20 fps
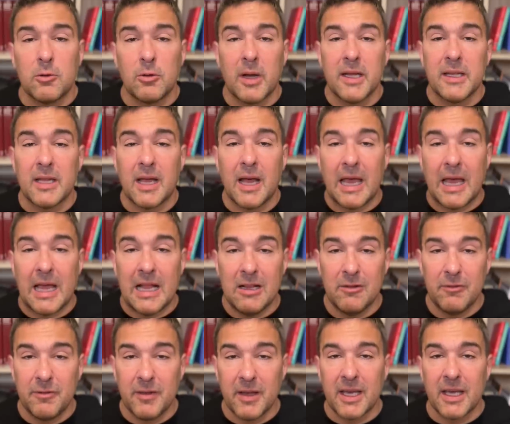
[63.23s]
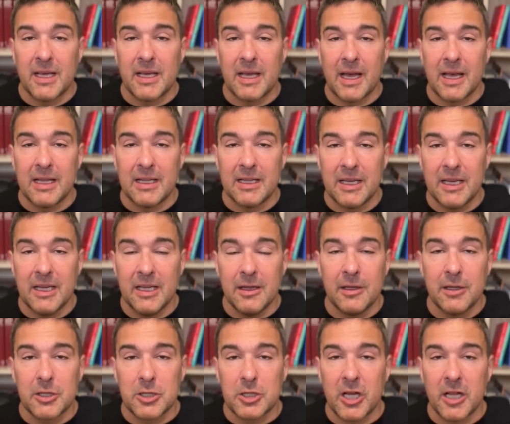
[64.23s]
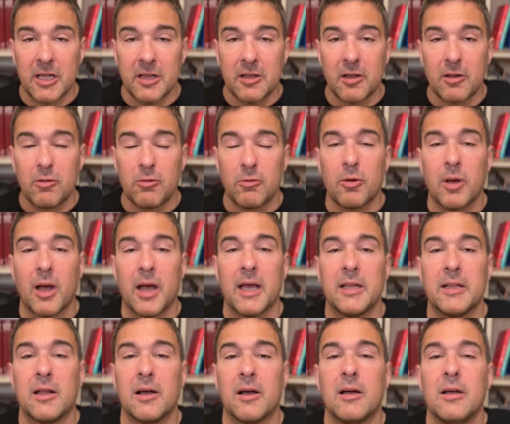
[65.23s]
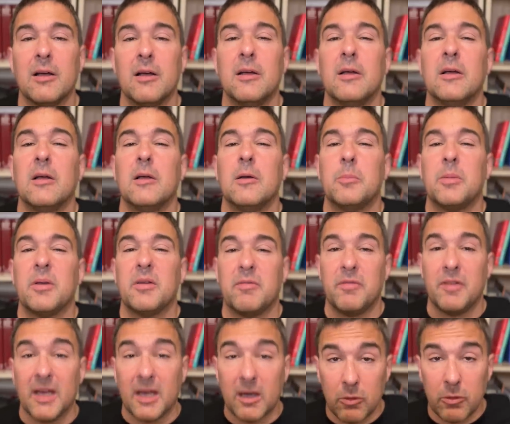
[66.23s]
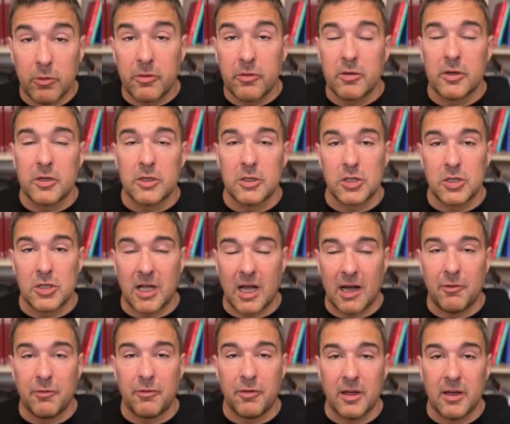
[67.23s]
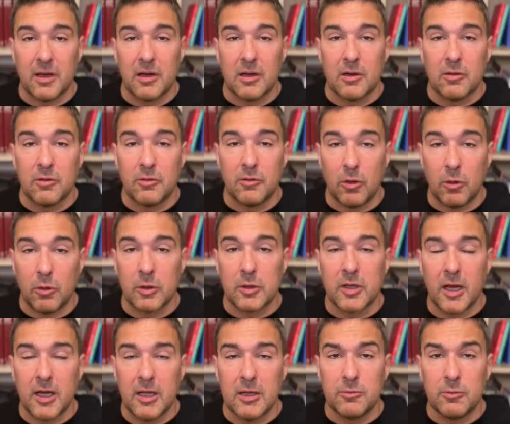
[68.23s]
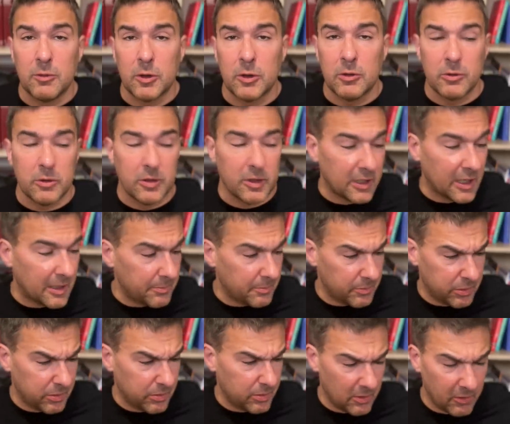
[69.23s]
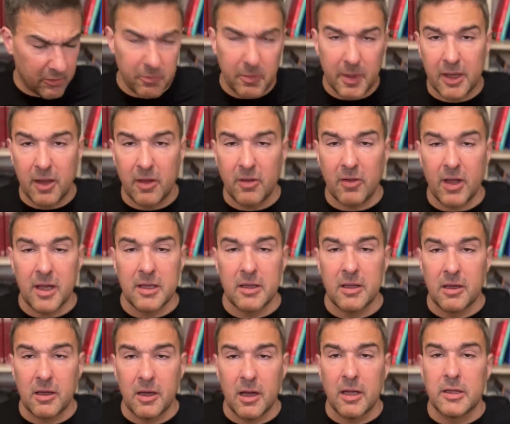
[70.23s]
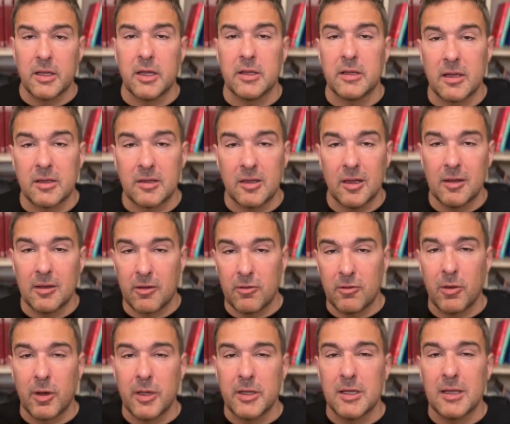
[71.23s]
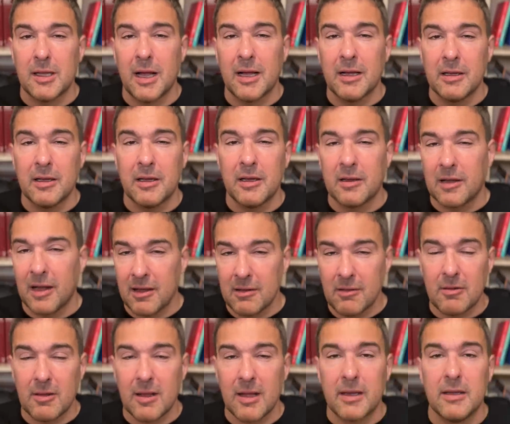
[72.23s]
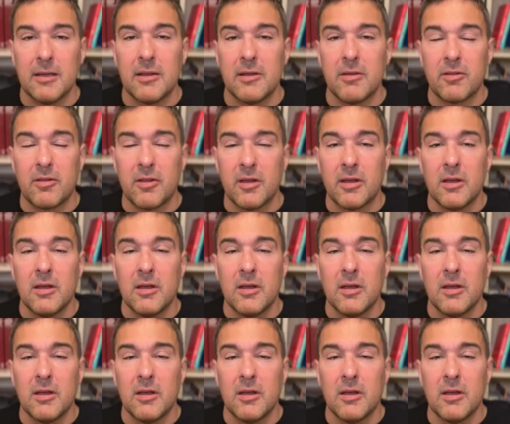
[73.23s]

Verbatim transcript: einer Elfjährigen, ein Kinderschänder, zu einer Bewährungsstrafe verurteilt wurde. Und ich habe auf meiner Seite gerade einen Artikel, da ist auch eine lange, ganz lange Liste